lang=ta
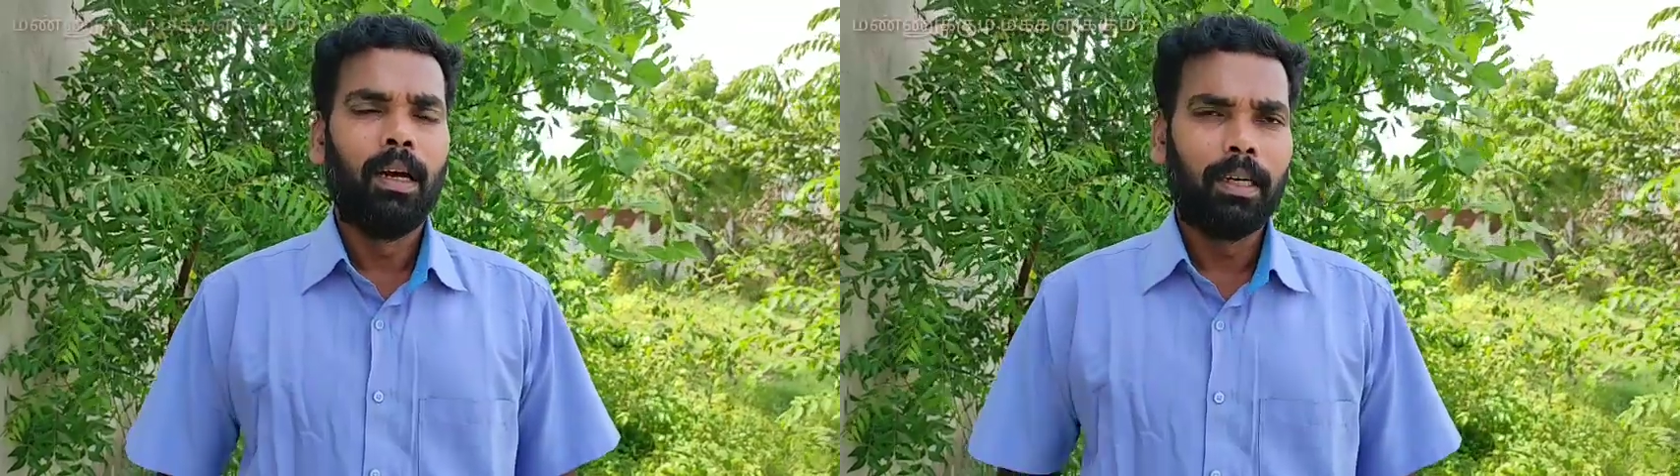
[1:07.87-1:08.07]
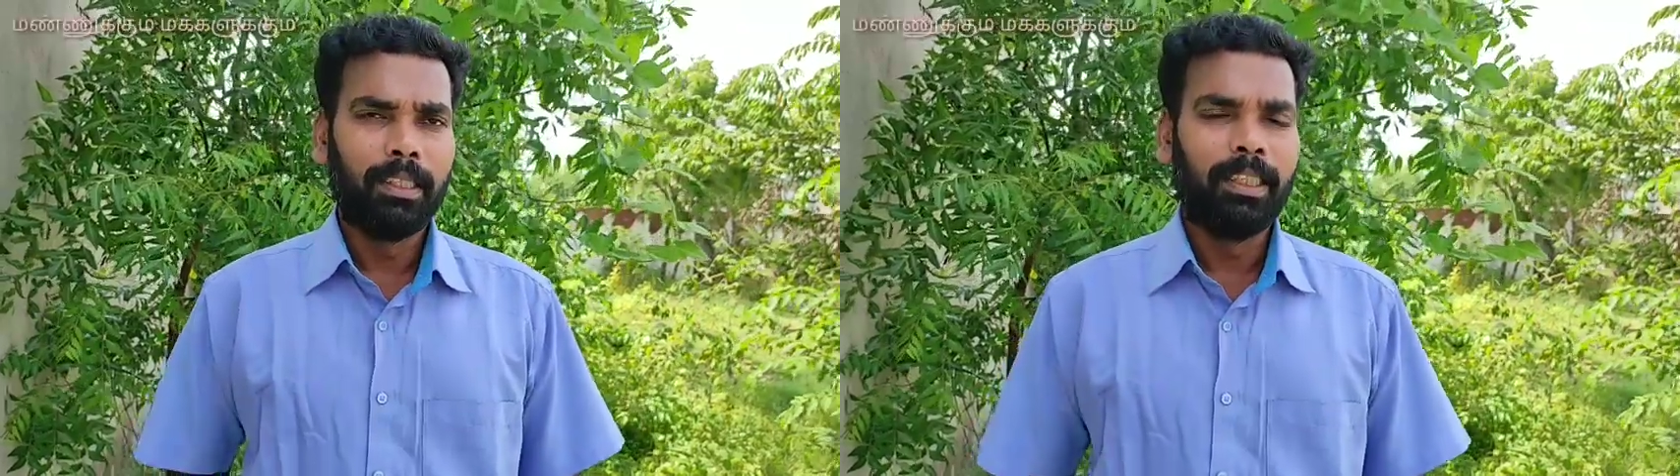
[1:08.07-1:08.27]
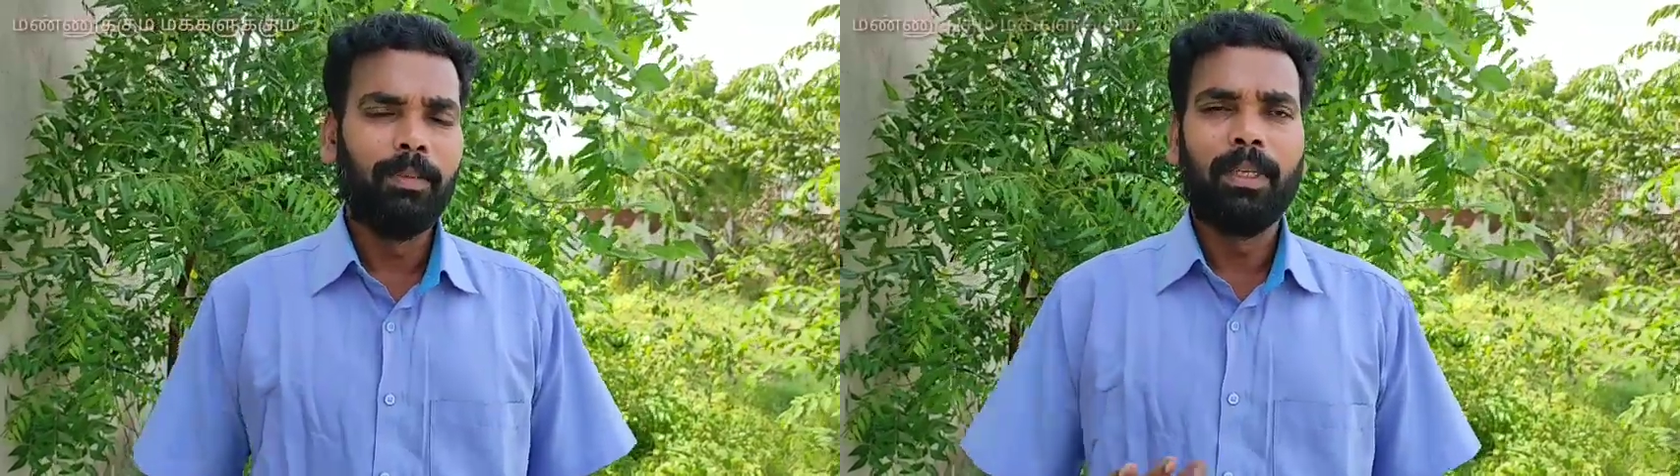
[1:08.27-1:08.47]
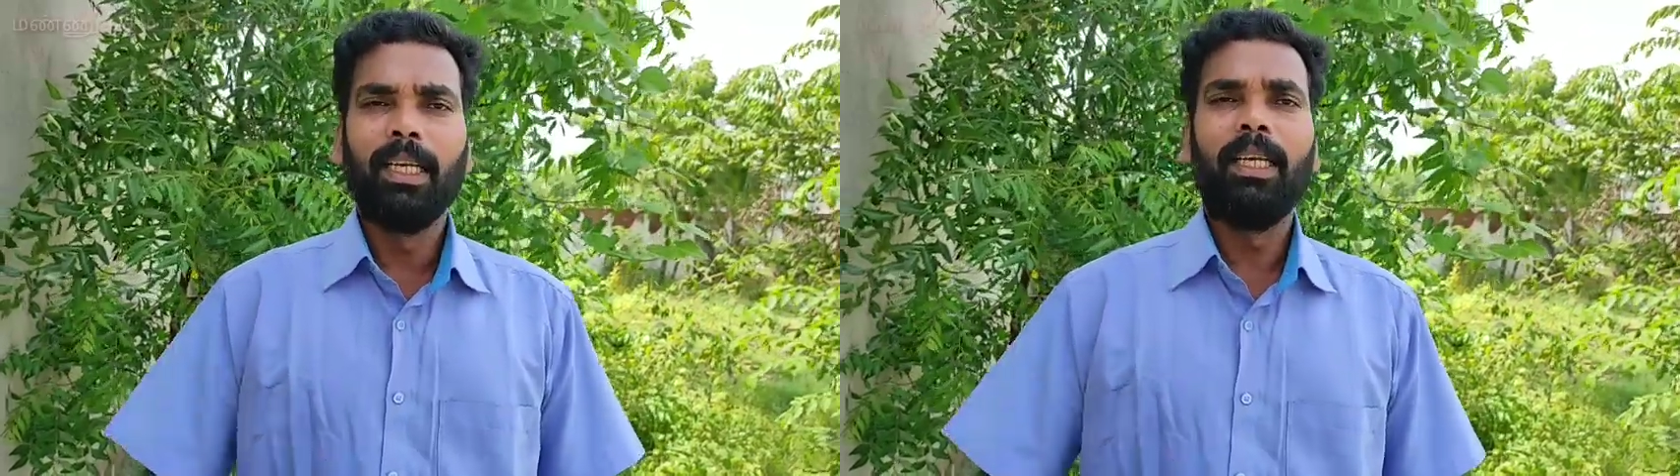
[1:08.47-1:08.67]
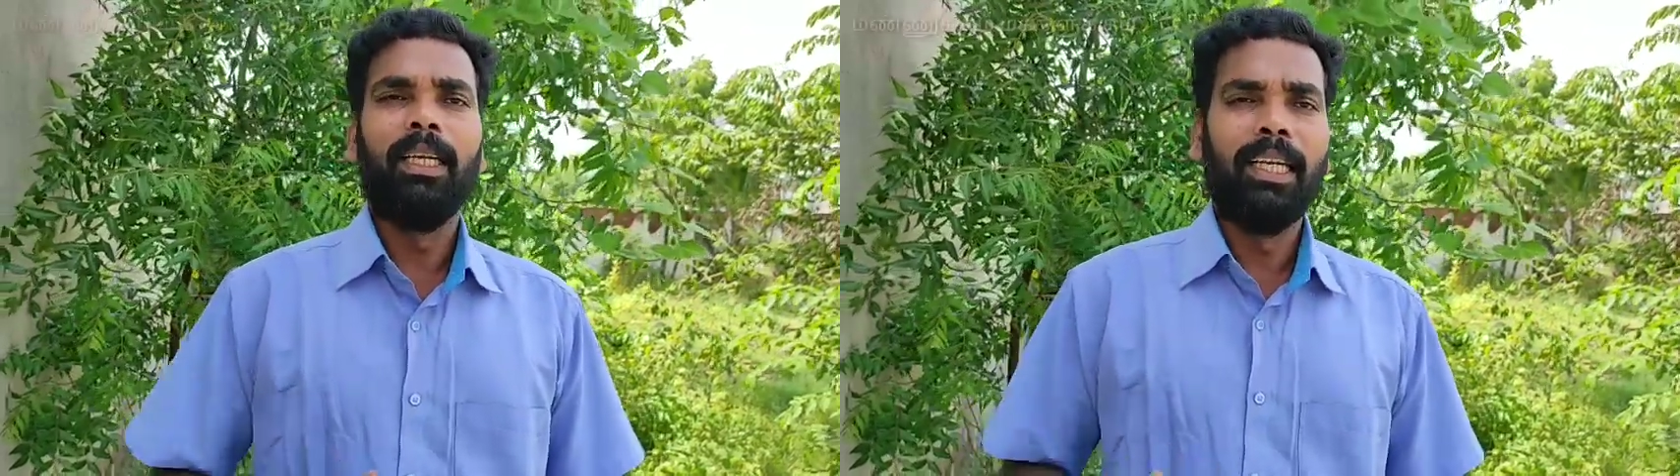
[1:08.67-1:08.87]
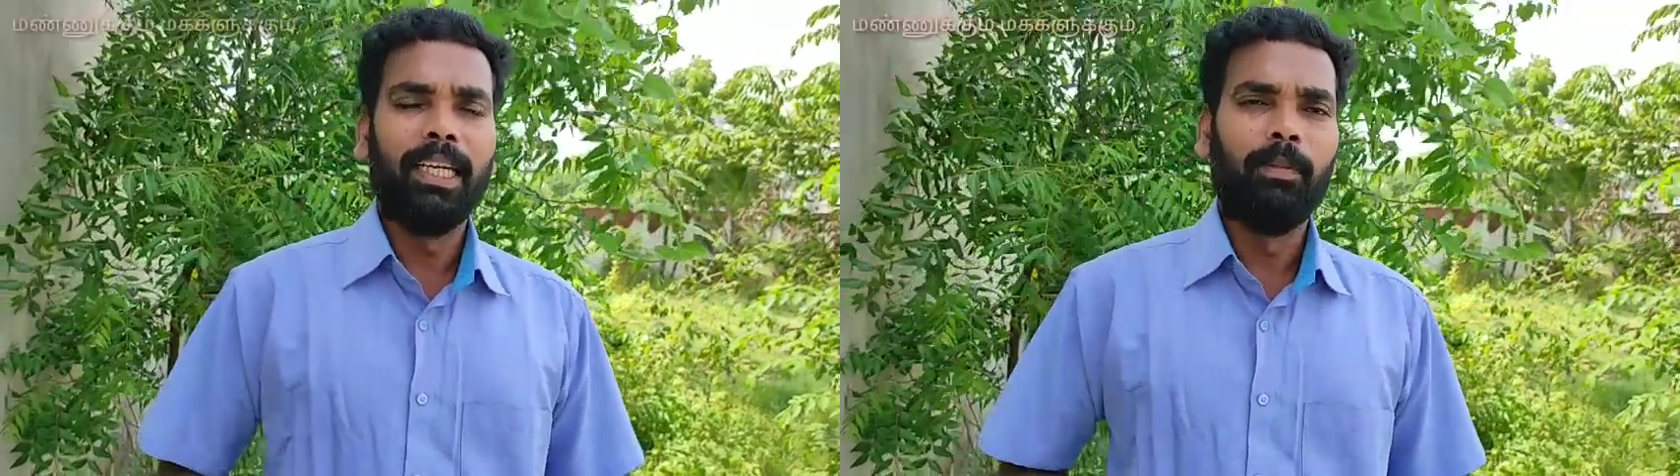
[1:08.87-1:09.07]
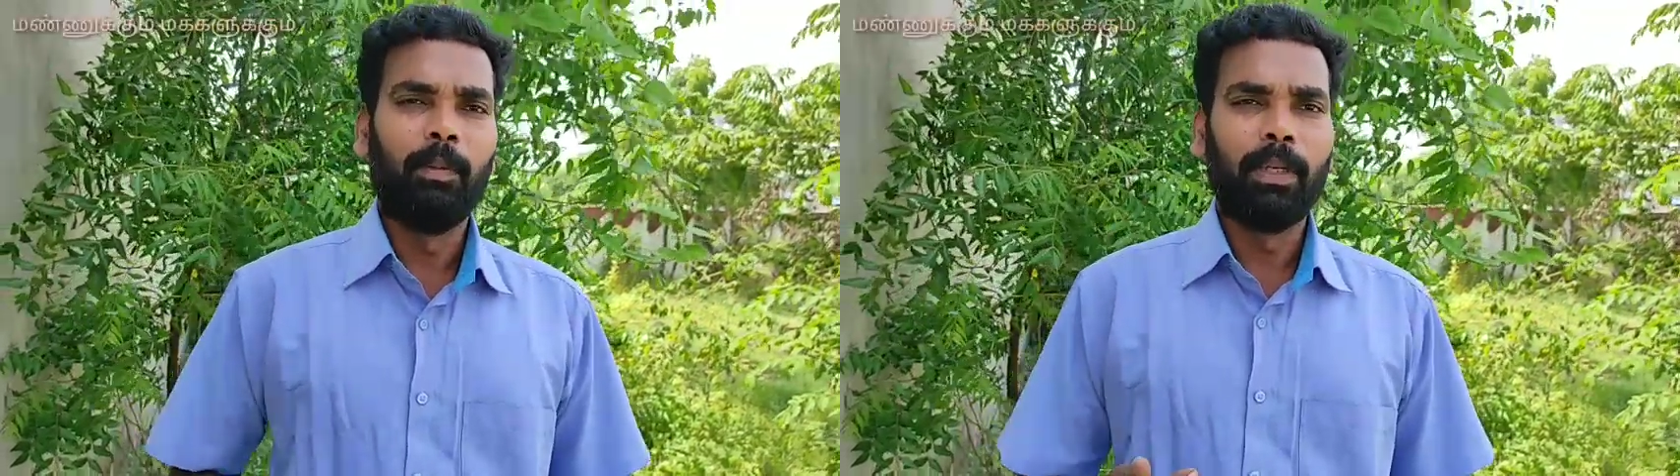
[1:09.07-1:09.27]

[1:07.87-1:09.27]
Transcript: அதன் அடிப்படையில் இன்னைக்கு நம்ம